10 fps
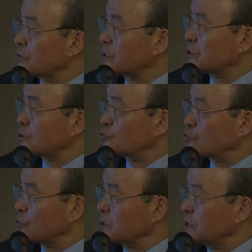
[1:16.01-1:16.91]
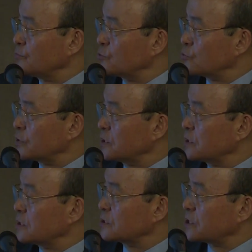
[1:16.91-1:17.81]
그래서 그 주도 이
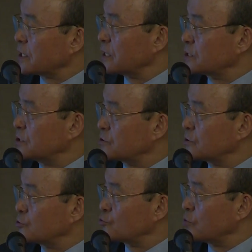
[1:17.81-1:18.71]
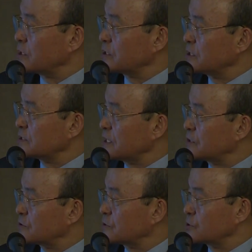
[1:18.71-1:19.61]
미국이 세계 질서를 주도하려는
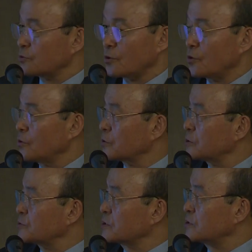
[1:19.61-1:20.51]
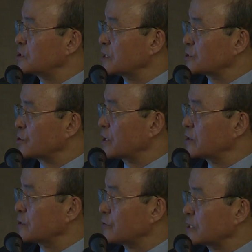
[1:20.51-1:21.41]
역량이 떨어지고 그러면서 의지가
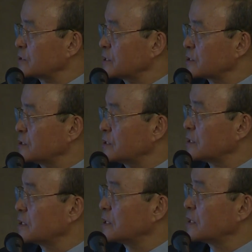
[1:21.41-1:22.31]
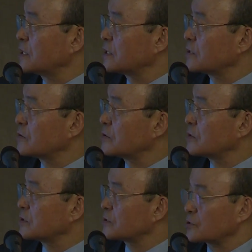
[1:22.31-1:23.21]
저하되는 과정에서
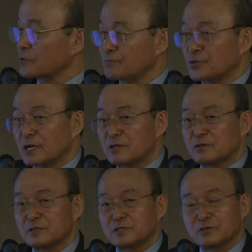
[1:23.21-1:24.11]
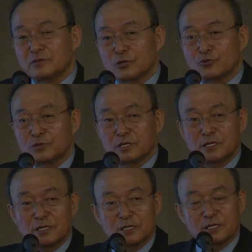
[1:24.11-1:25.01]
트럼프라는 그런
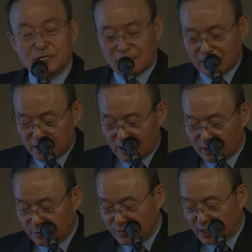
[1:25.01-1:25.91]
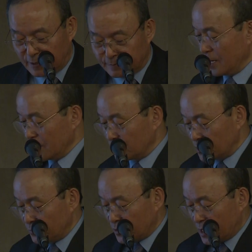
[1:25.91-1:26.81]
대통령이 탄생한 겁니다.
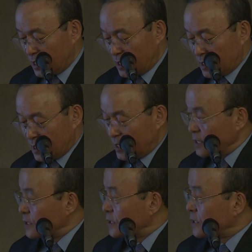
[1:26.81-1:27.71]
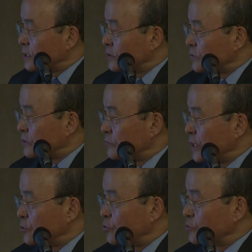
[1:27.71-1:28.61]
트럼프가
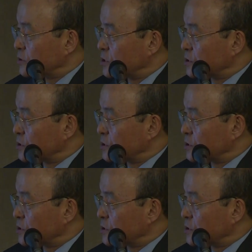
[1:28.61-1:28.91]
내놓은